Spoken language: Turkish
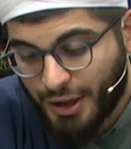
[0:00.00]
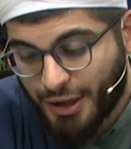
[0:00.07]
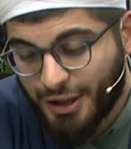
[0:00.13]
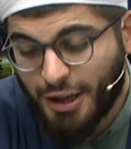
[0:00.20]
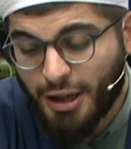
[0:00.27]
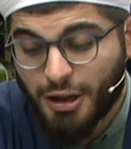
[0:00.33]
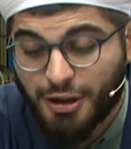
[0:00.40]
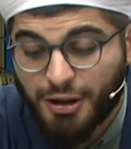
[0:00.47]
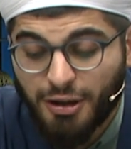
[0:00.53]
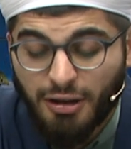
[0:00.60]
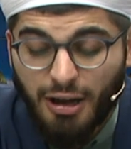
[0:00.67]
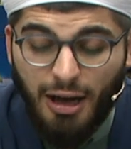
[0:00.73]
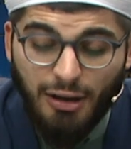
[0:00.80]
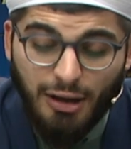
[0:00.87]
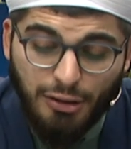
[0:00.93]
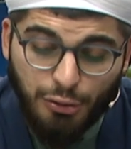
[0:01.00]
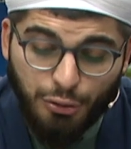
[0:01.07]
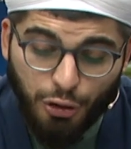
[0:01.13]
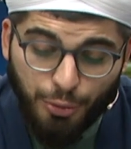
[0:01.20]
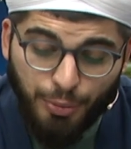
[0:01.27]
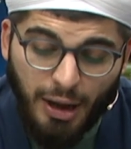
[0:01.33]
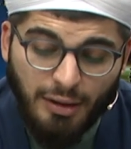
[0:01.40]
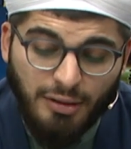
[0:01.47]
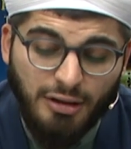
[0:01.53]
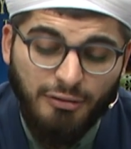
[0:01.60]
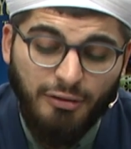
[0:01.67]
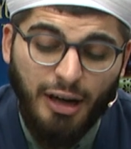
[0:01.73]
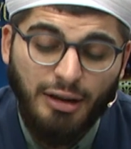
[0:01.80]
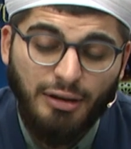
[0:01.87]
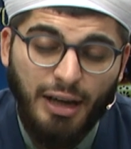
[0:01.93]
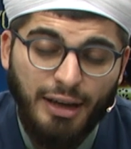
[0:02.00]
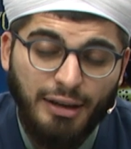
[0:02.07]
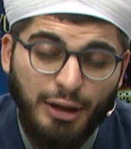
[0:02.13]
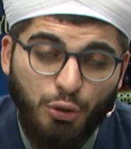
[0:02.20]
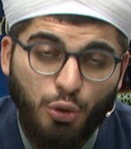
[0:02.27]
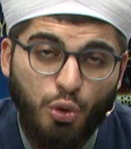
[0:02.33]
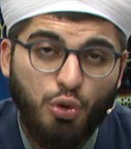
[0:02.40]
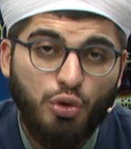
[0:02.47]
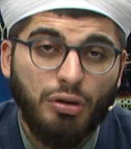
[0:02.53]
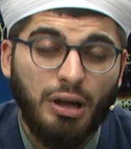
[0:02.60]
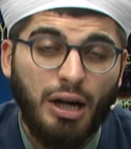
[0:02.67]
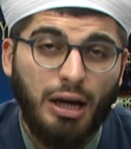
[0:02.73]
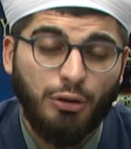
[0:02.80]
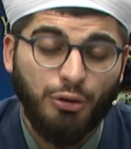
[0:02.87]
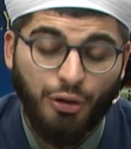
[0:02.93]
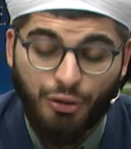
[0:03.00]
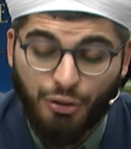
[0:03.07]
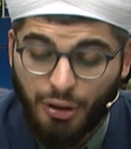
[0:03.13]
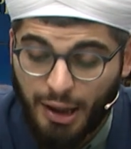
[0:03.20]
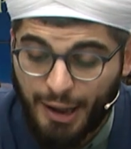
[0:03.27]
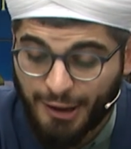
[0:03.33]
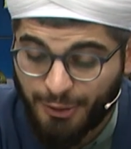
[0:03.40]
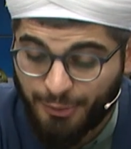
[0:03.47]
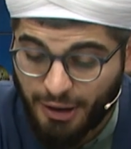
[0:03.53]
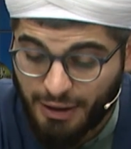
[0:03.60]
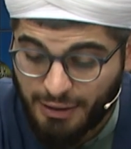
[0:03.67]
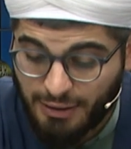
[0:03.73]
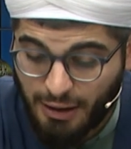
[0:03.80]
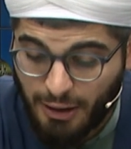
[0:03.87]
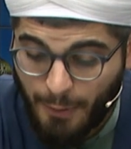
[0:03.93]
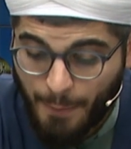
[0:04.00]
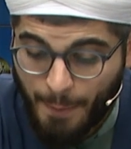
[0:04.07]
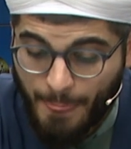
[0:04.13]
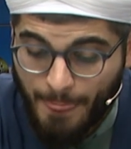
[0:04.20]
40 yıl ağladı diyor. Bazı rivayetlerde 100 yıl ağlıyor Adem Aleyhisselam.